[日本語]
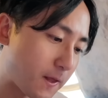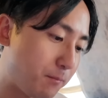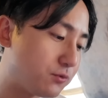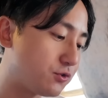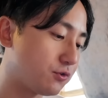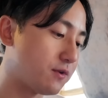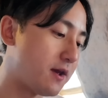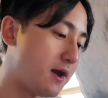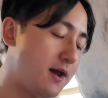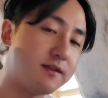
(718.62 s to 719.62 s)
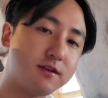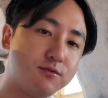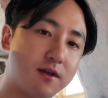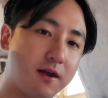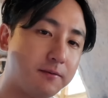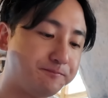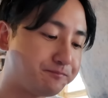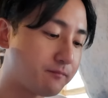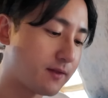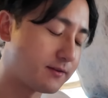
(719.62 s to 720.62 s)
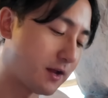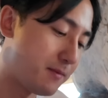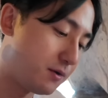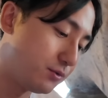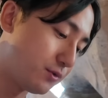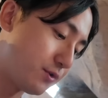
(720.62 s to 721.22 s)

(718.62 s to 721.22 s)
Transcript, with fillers: うん、もうちょっとねあえて言うなら卵の